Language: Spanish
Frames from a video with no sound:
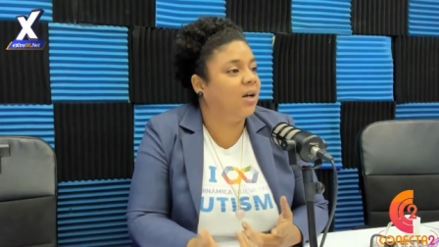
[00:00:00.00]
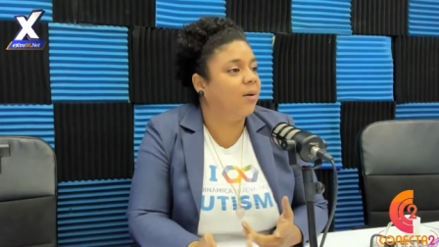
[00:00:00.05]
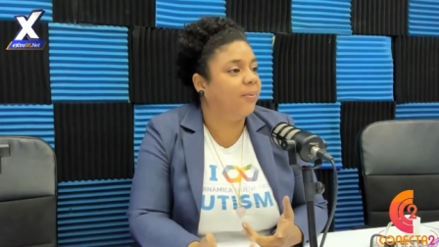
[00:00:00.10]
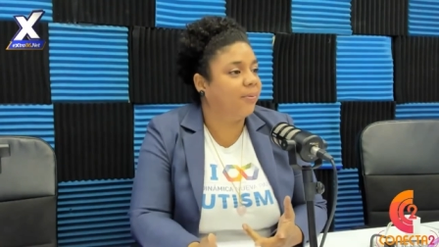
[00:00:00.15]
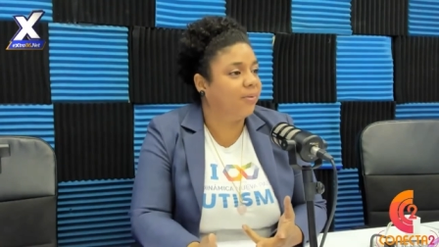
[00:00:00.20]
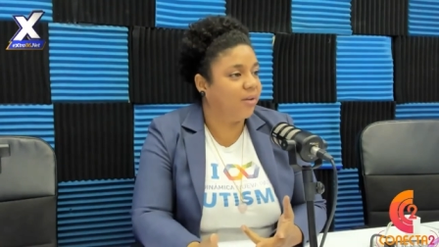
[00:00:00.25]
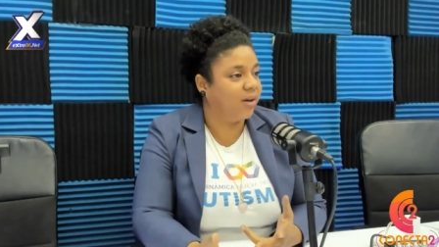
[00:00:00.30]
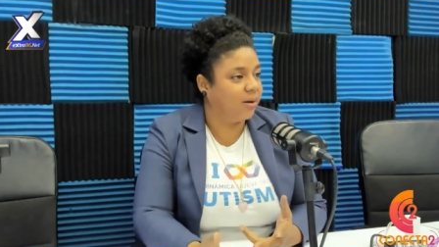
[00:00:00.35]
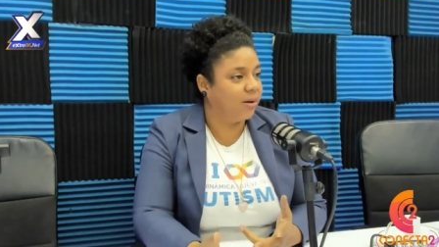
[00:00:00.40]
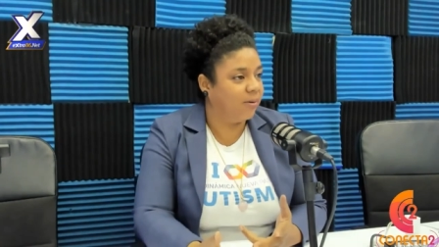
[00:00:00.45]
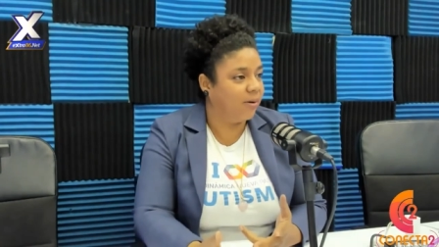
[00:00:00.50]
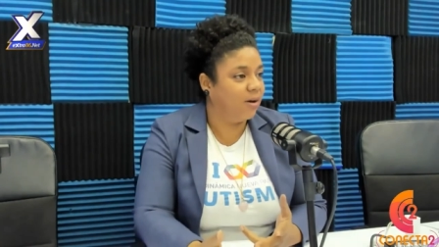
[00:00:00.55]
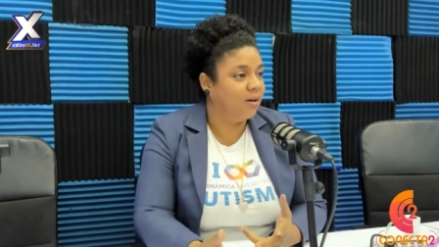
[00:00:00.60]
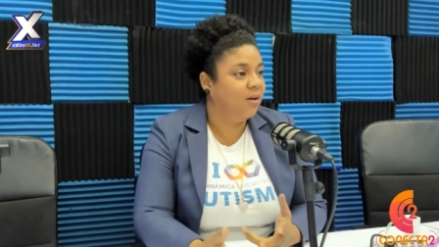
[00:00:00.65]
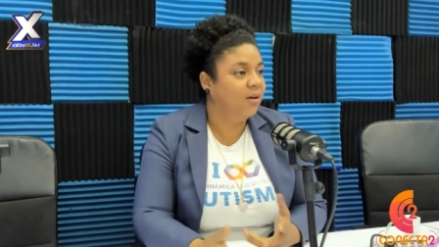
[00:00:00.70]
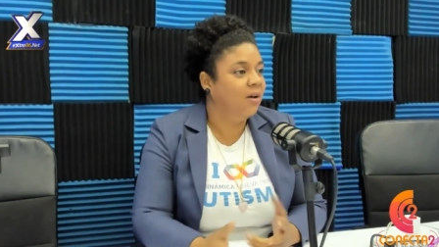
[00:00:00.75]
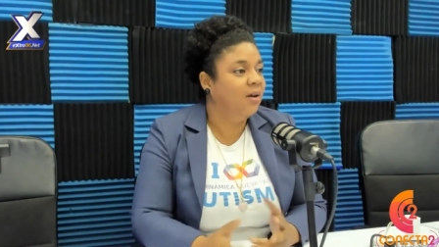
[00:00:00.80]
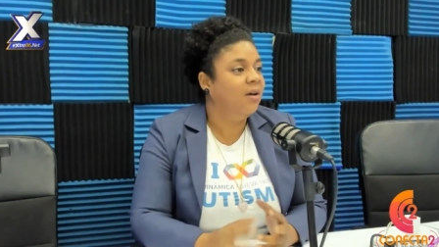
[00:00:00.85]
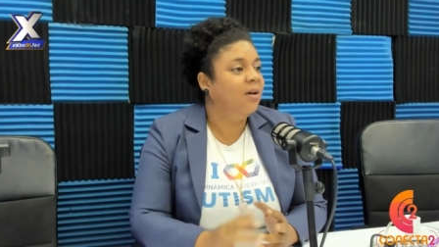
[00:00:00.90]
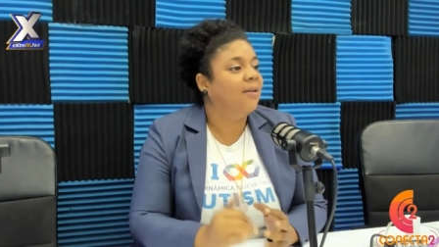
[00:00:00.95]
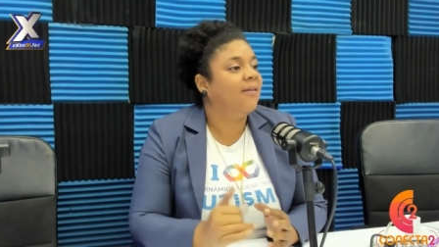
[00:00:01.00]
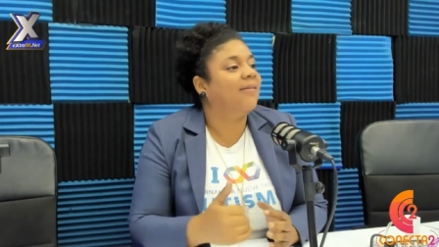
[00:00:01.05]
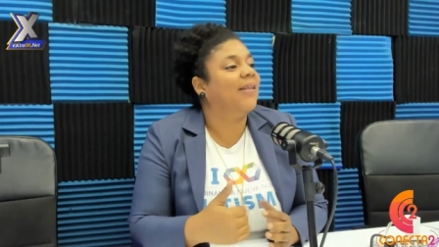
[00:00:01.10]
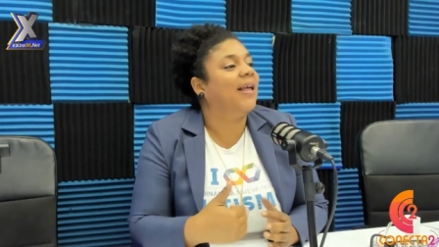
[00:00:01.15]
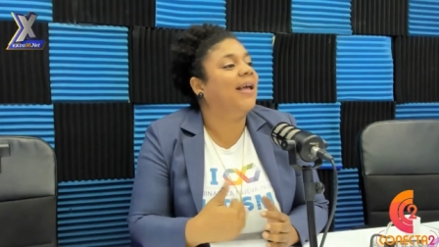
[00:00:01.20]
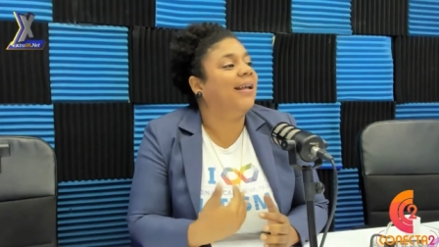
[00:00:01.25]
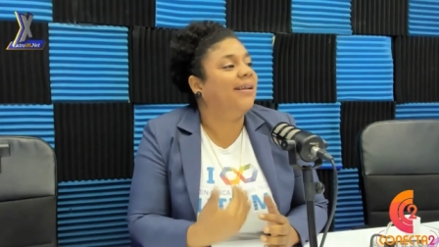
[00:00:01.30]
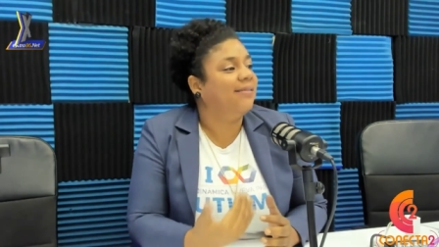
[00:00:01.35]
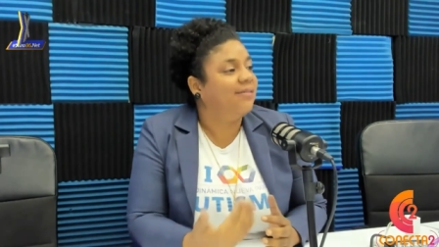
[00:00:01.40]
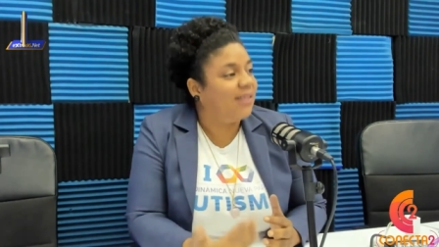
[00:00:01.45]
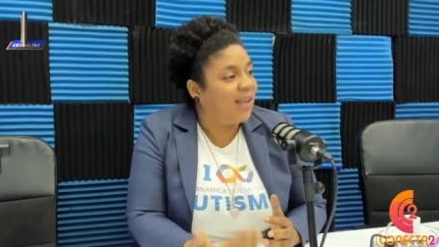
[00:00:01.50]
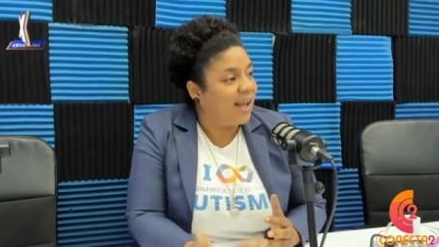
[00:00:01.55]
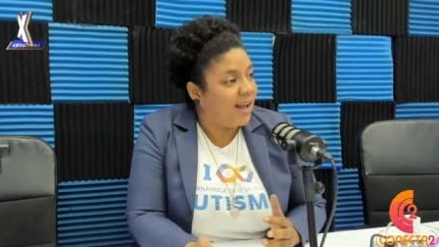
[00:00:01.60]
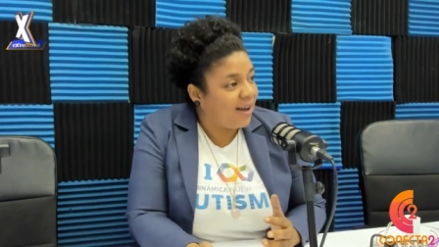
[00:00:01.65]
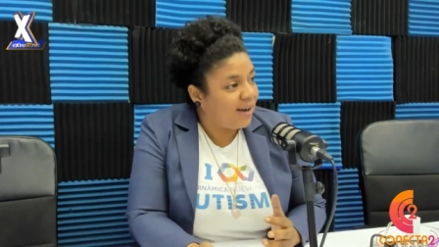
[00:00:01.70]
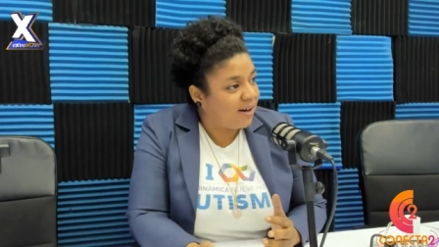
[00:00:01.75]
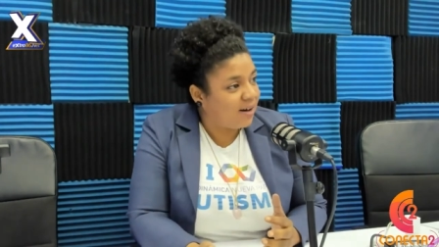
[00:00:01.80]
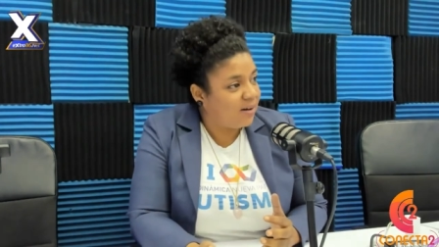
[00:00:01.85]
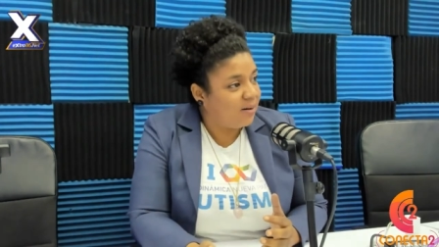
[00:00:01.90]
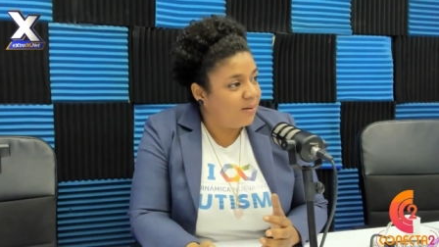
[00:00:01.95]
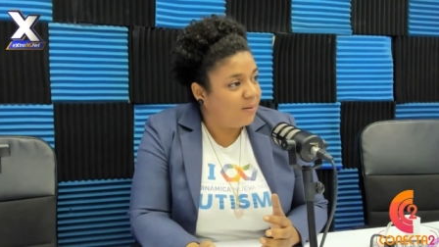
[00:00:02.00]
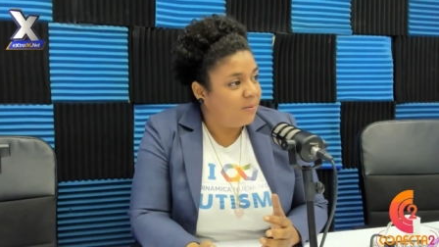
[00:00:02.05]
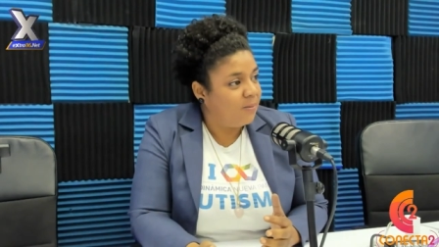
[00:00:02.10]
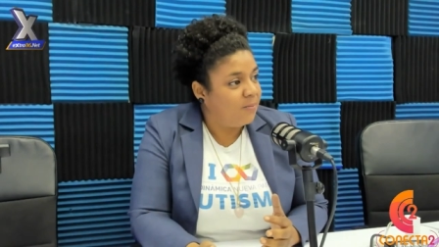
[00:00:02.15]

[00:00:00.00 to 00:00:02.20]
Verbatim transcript: le observa, se integra